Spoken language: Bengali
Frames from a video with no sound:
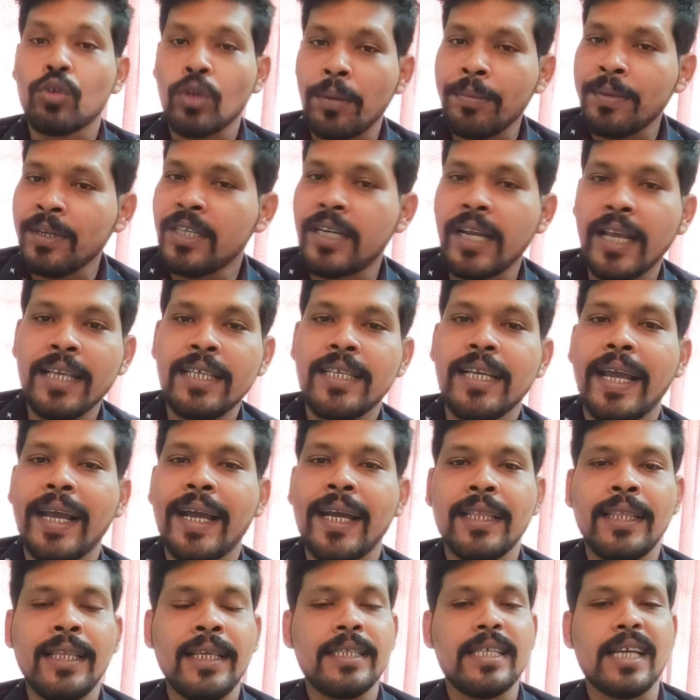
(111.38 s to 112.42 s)
আমি সেই
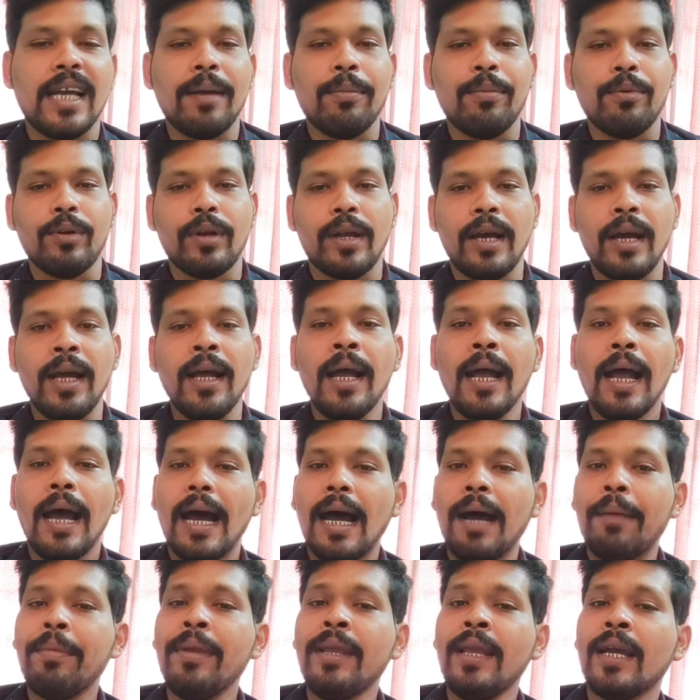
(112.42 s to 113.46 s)
জায়গাতে যাব না
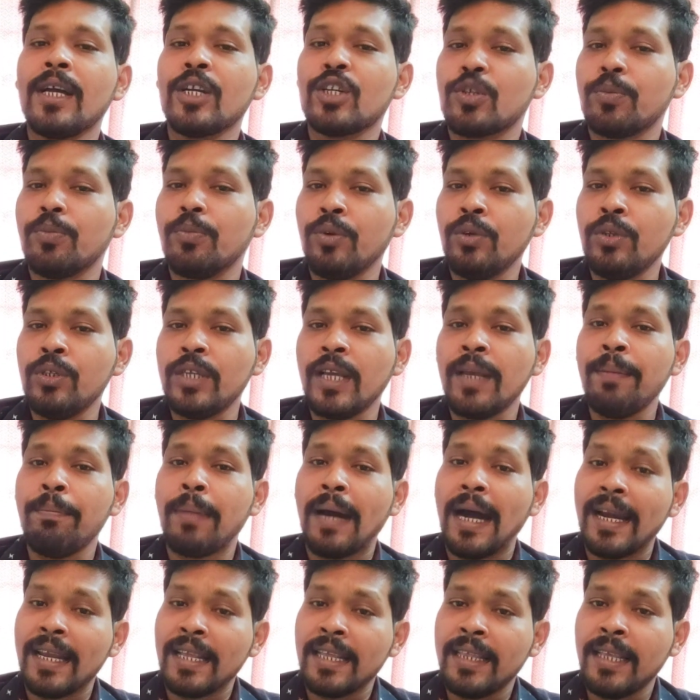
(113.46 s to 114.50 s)
আমি আসব যে
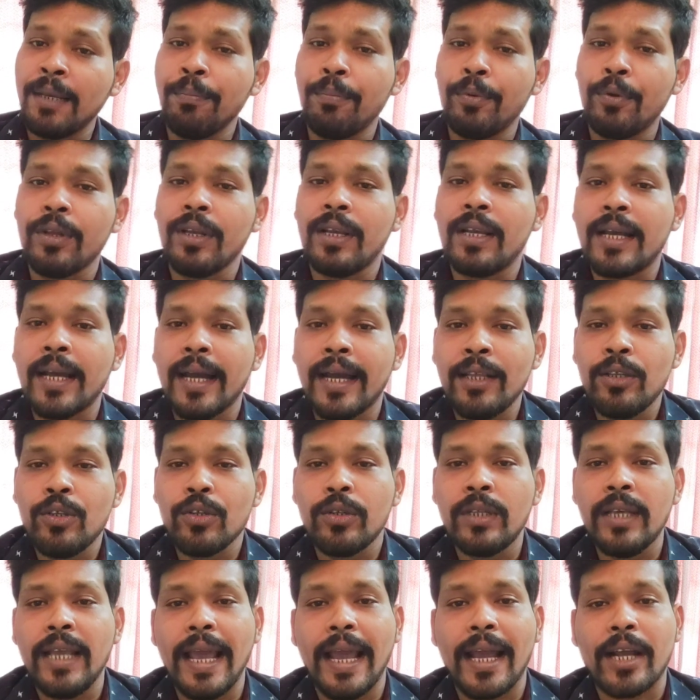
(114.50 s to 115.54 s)
বাড়িতে পরীক্ষায়
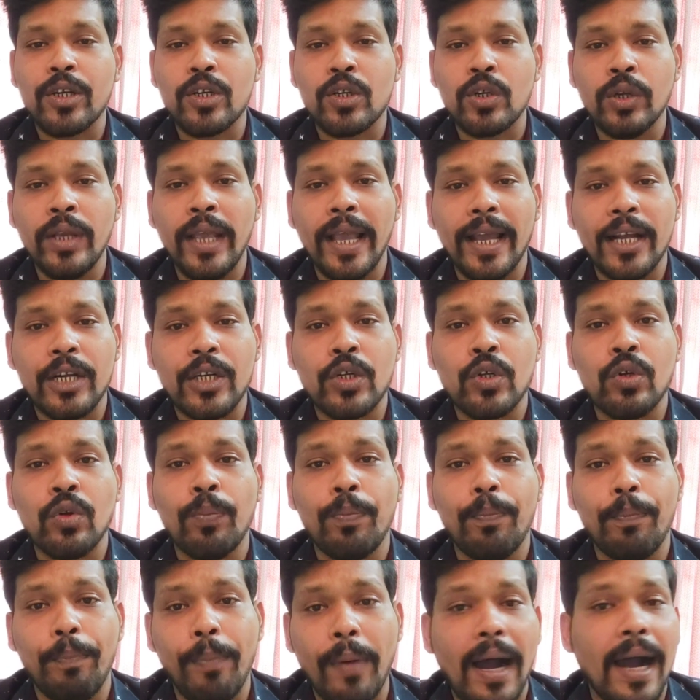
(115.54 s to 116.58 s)
যদি একশো একশো
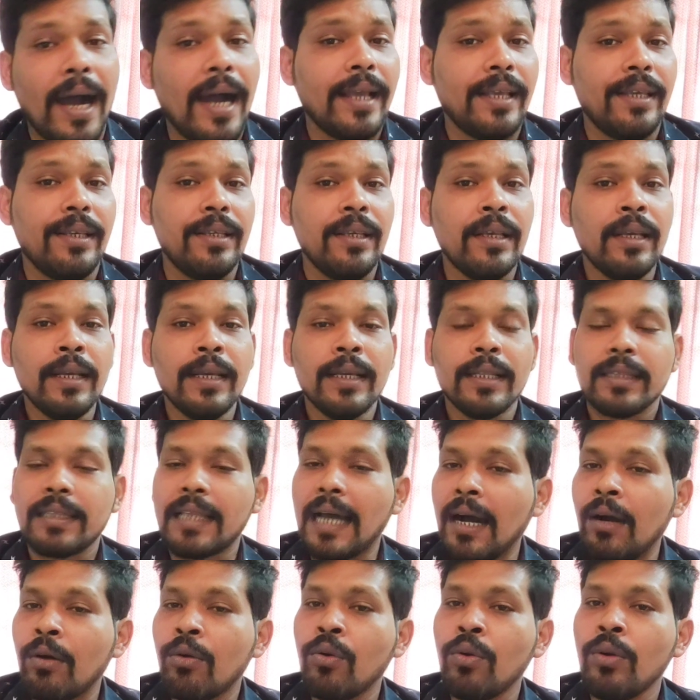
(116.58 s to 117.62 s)
পাই
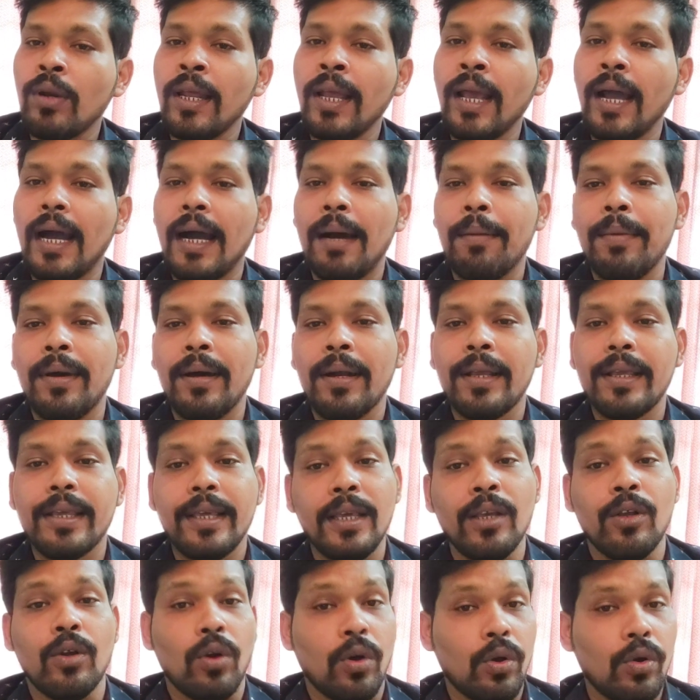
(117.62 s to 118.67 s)
তাহলে আমার কি
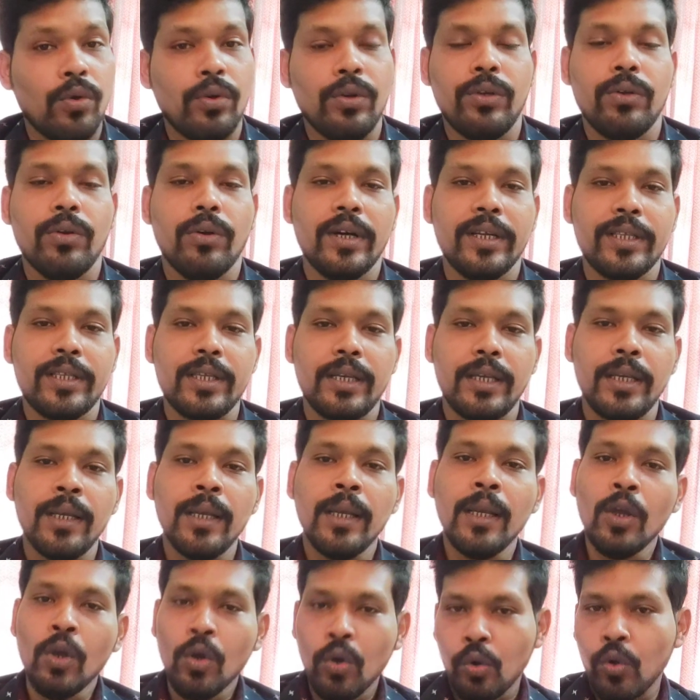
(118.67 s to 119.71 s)
করণীয় আছে
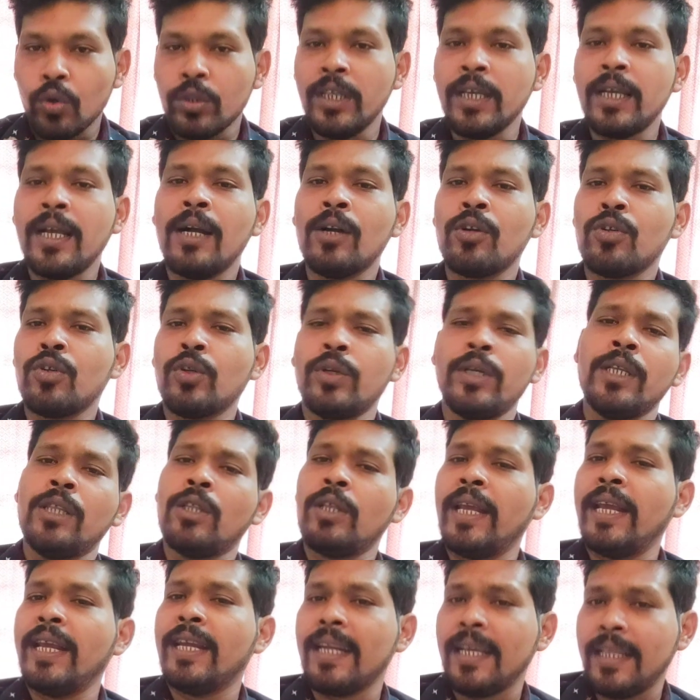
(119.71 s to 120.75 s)
অধিকাংশ
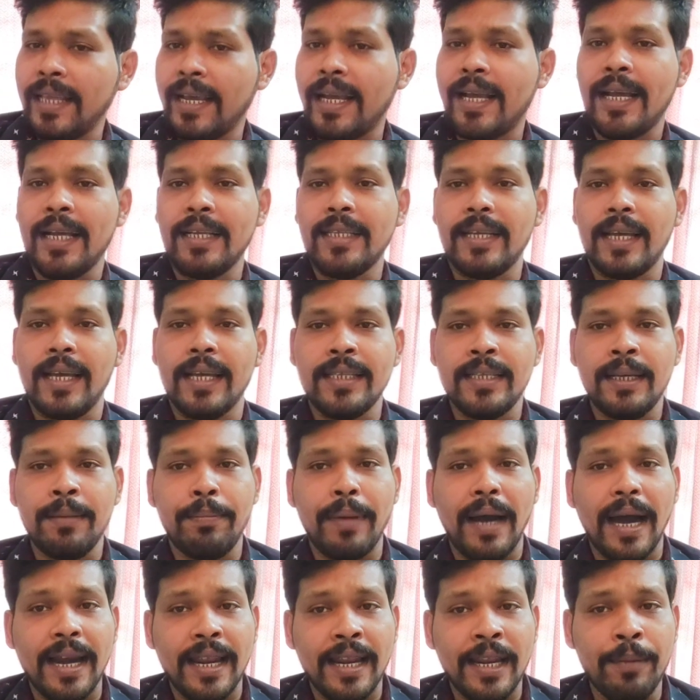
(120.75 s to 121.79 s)
ক্ষেত্রে এটা দেখা যায় যে
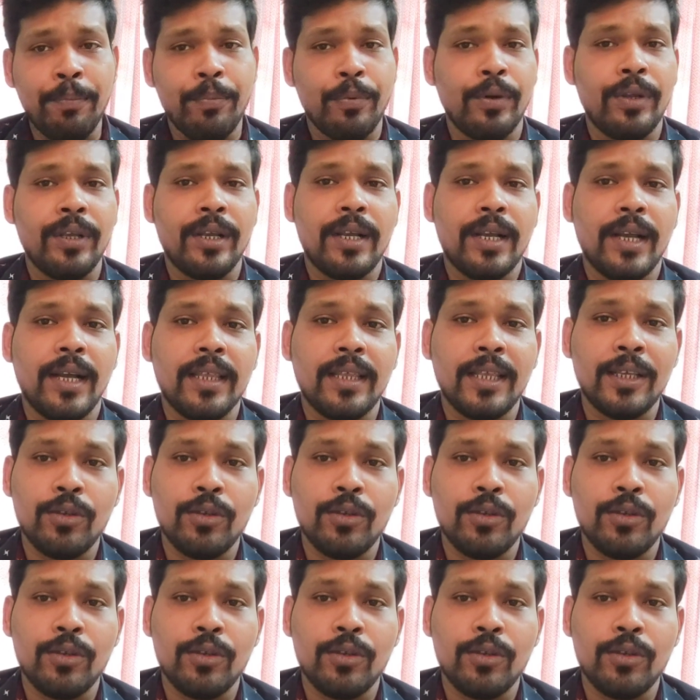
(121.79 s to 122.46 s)
বাড়ির পরীক্ষাতে